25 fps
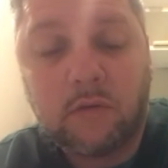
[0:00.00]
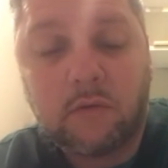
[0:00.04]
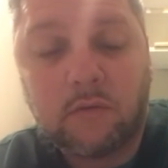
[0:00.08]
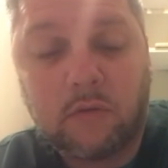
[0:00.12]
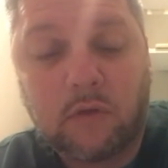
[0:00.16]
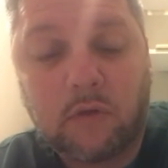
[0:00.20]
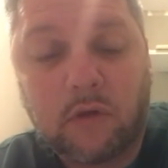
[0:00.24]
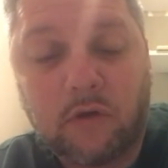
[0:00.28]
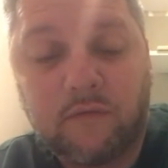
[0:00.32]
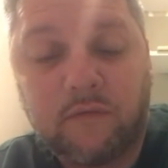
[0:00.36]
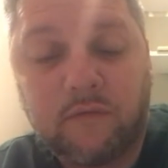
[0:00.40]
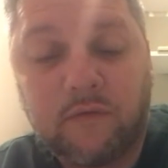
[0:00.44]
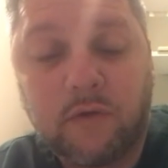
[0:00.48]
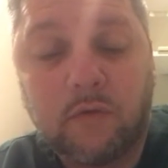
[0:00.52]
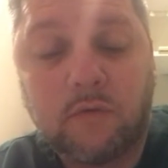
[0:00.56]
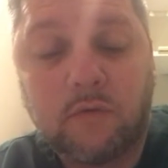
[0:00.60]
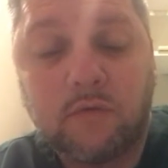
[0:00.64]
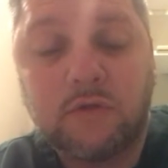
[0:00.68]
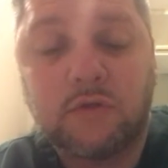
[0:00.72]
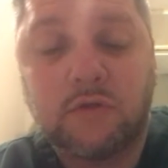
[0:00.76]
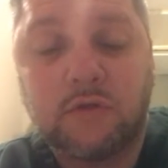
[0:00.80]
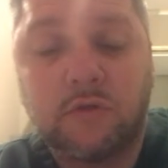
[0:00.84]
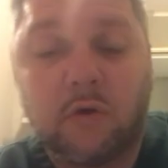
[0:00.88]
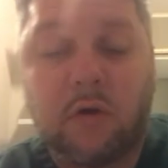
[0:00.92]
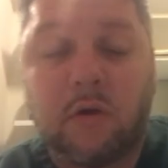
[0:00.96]
9.
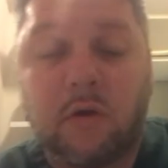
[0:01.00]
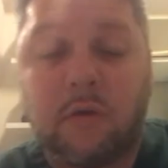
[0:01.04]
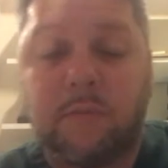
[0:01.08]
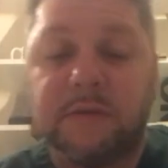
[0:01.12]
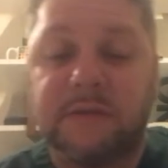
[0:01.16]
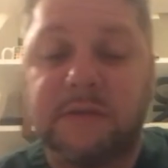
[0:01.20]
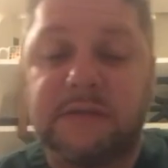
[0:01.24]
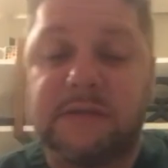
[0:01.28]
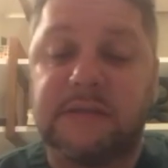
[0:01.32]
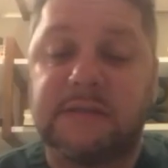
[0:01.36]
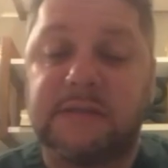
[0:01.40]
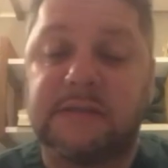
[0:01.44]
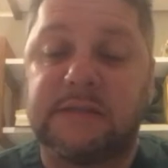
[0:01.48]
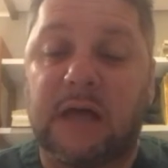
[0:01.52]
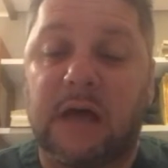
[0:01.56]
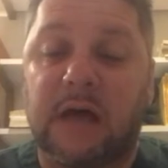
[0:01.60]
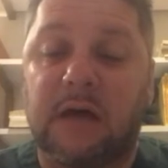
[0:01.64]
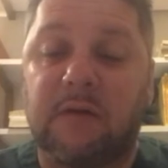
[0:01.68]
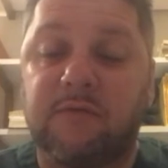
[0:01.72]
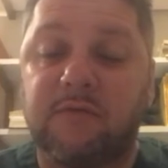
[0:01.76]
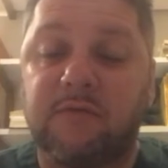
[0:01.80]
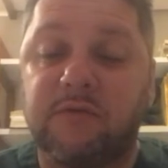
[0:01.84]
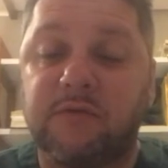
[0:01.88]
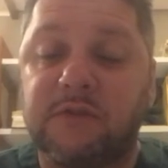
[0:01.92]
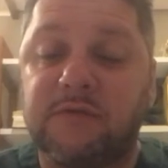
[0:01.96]
Os nobres
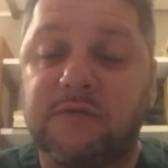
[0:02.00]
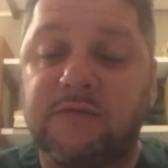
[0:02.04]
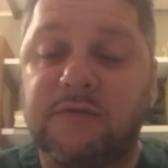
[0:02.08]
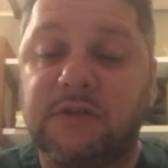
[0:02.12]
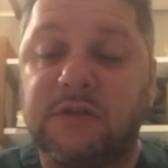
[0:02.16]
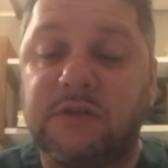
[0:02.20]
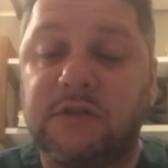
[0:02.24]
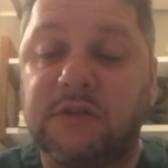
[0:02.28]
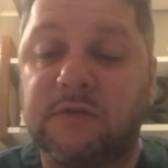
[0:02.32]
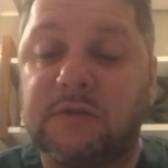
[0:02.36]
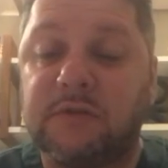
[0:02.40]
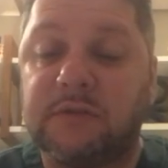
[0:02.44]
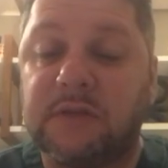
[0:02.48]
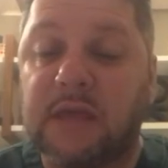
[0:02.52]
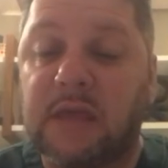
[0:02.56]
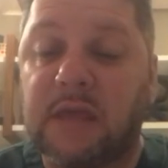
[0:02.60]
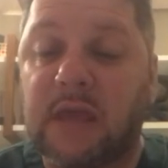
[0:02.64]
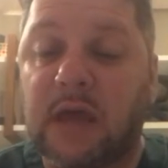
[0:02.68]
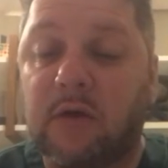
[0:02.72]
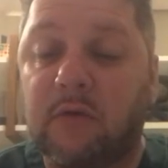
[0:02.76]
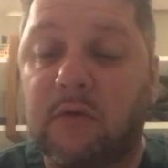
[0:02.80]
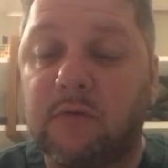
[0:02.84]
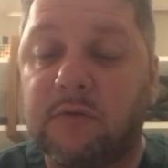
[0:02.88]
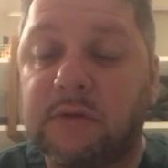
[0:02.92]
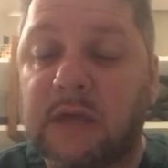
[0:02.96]
estavam divididos em
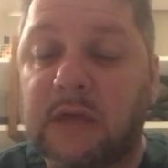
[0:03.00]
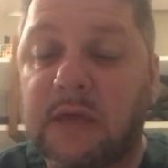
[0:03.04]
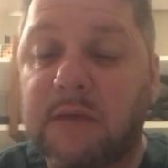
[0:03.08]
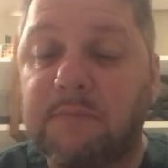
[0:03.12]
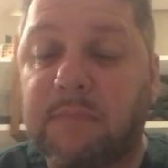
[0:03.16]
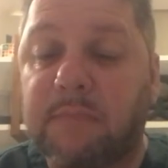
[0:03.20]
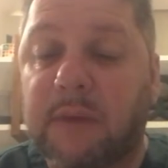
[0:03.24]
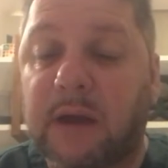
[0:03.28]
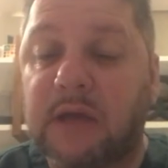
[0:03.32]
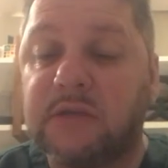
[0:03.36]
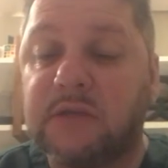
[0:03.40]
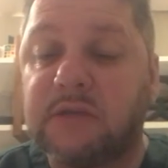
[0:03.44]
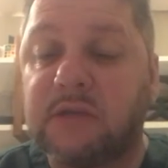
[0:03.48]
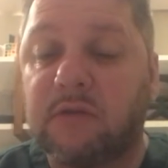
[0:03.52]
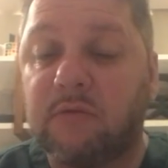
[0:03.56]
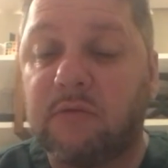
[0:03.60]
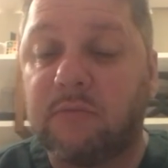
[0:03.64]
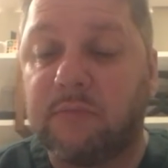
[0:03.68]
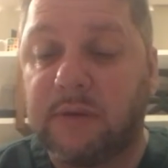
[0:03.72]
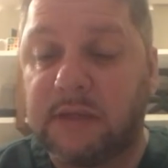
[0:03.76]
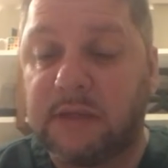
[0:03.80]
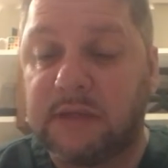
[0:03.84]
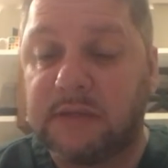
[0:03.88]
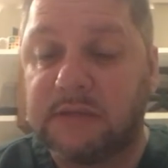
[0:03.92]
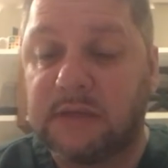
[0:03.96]
alta e baixa
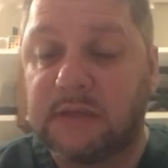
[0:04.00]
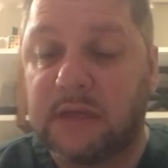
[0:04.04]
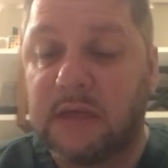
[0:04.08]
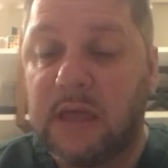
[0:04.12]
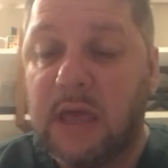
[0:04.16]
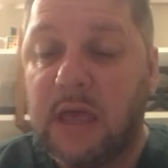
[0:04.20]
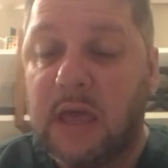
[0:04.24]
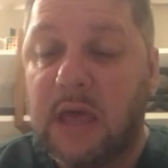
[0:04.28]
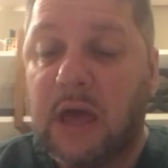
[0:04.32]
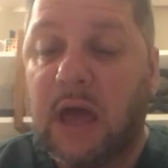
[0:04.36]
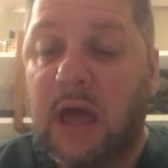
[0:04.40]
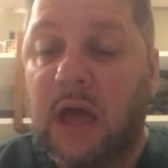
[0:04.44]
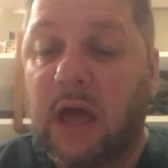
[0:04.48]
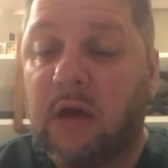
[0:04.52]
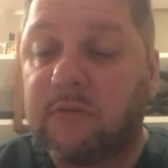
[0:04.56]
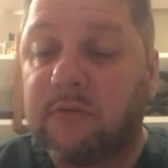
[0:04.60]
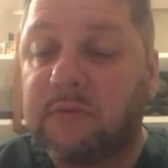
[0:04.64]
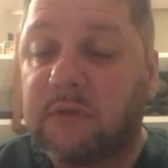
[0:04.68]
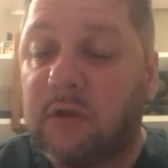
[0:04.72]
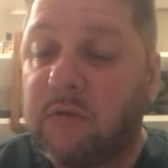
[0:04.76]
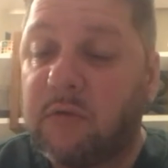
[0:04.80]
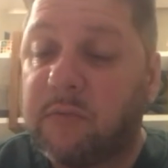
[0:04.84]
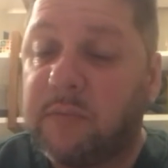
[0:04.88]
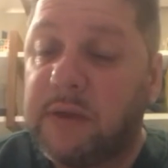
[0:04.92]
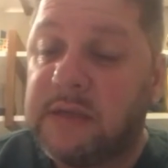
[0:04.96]
nobreza. A
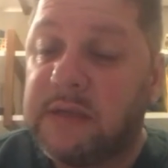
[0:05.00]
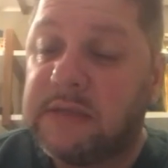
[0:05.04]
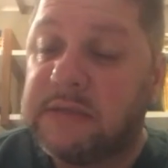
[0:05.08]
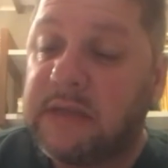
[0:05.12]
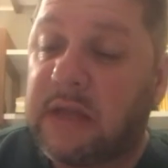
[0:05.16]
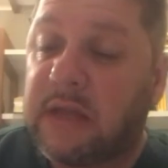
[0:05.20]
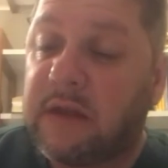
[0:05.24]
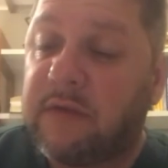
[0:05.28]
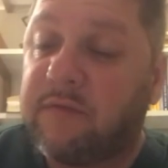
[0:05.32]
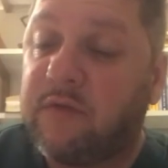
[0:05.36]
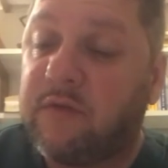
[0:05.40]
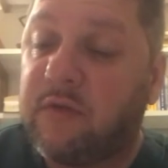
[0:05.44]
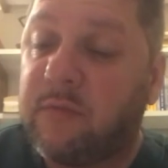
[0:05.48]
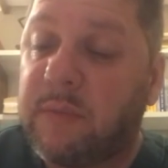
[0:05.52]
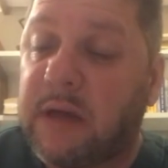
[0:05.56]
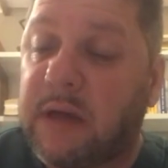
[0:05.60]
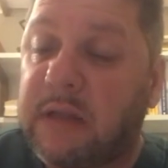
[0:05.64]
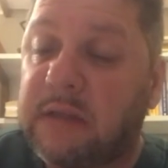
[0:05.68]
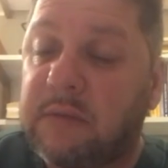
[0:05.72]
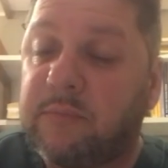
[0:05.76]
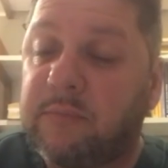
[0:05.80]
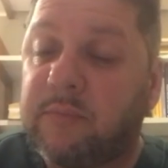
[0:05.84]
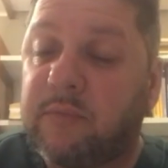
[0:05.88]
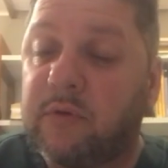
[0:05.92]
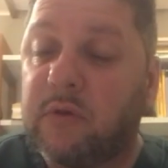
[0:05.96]
alta nobreza era
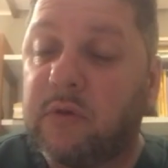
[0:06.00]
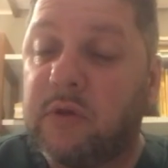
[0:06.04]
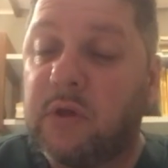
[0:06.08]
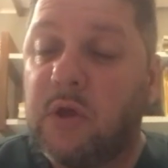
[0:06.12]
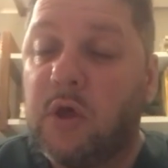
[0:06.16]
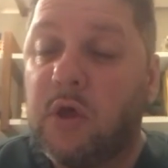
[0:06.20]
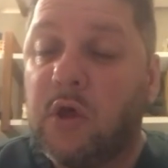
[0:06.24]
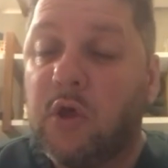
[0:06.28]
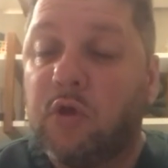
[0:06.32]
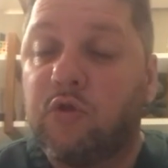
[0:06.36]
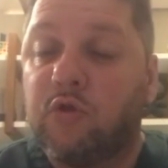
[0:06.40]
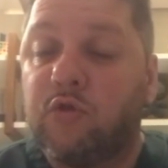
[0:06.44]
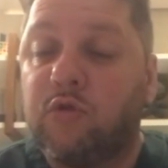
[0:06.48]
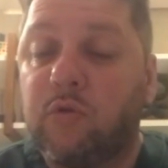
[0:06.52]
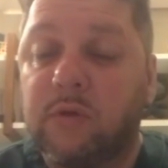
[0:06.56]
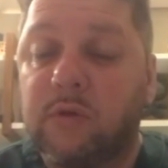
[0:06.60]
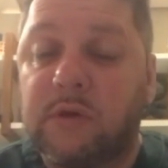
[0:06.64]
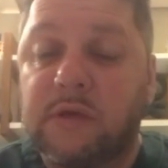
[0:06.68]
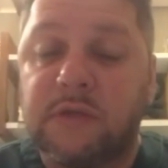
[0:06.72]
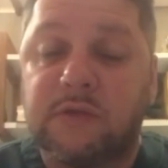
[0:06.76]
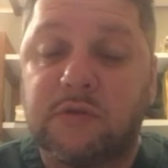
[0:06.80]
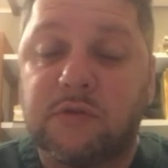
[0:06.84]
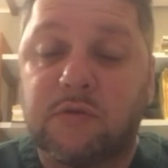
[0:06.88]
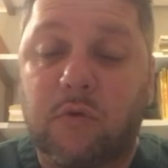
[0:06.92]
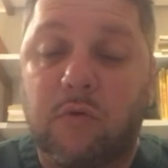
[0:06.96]
formada por
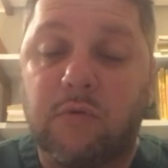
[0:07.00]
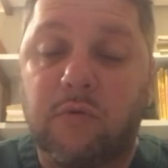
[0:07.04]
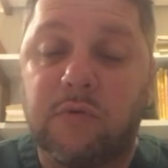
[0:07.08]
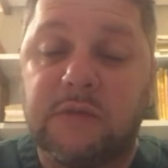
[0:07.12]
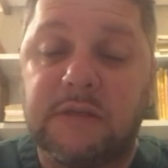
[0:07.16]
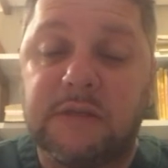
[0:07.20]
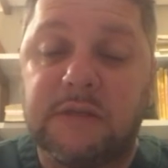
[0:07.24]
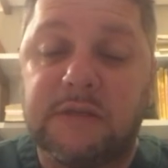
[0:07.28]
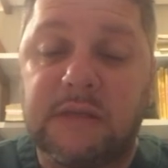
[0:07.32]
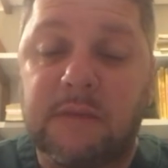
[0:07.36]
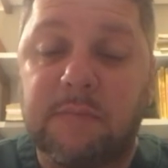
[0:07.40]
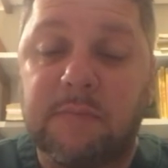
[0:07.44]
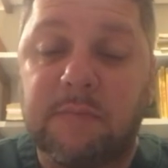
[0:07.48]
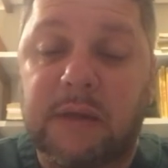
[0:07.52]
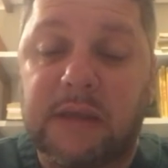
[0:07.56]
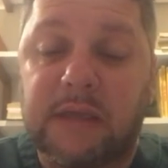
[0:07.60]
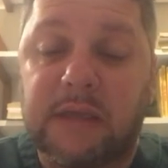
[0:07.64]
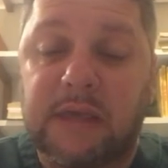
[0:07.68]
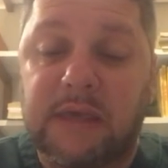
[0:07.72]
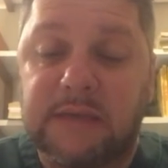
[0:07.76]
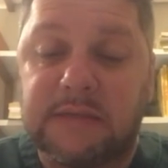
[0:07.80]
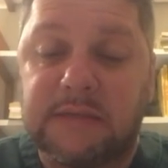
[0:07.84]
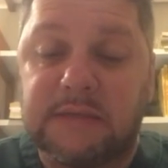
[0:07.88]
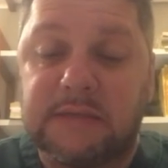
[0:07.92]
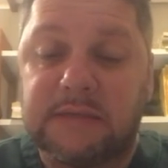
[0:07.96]
duques, condes e
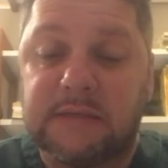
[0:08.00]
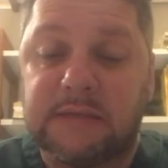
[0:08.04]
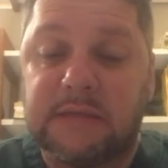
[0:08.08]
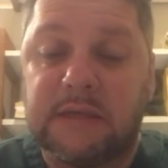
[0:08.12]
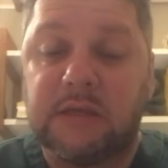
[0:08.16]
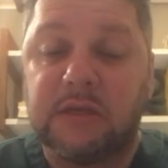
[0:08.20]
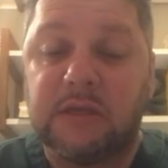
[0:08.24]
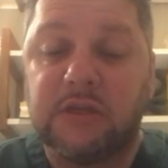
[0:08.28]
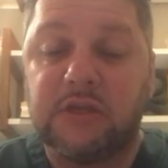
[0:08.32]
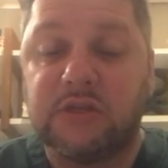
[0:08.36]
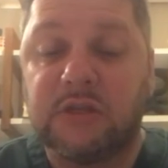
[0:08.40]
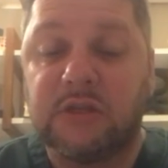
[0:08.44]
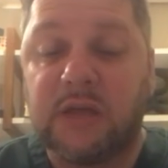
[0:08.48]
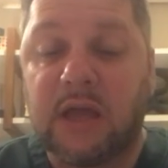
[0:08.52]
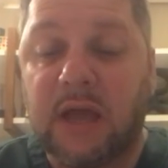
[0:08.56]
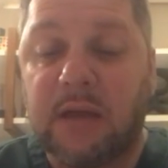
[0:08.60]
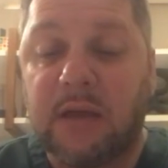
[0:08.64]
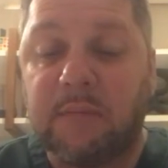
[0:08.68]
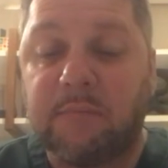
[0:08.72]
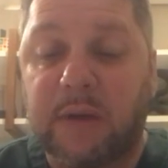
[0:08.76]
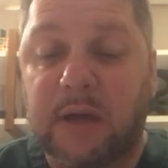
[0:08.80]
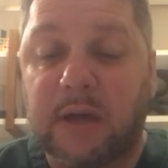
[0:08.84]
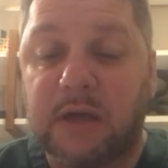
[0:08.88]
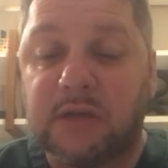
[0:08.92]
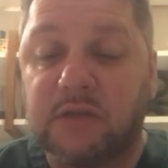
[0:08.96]
marquês. Já a
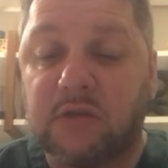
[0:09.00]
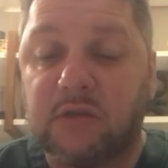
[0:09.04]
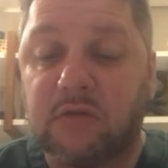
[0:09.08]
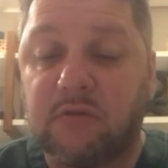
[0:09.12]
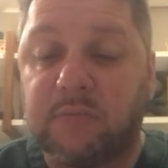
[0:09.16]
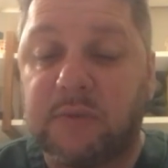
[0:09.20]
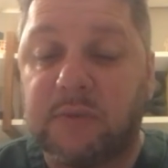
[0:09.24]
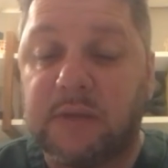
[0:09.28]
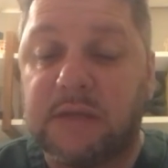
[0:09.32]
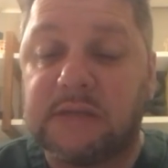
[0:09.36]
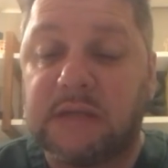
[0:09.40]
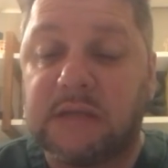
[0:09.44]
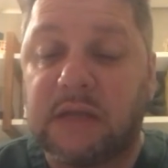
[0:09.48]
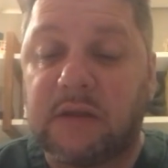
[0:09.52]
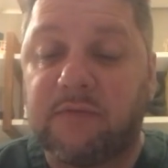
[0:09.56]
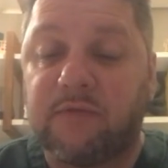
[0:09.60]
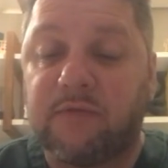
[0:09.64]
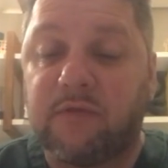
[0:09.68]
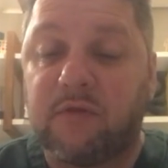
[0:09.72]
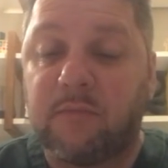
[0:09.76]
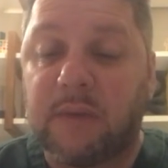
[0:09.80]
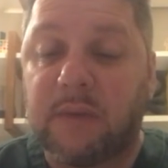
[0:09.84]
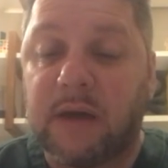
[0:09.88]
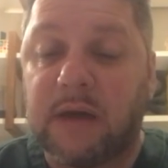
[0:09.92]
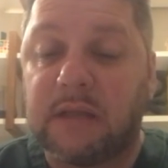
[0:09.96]
baixa nobreza era
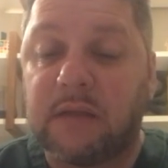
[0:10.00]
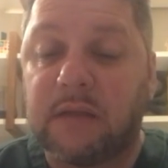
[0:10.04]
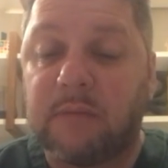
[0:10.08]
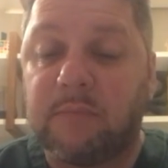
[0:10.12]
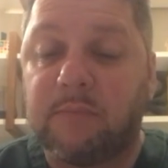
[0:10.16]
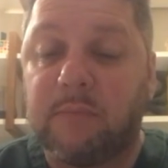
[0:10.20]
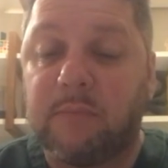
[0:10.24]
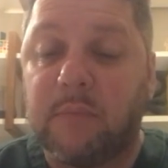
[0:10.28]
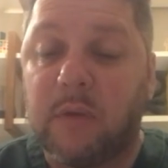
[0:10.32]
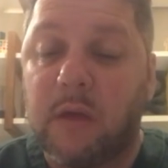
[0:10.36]
formada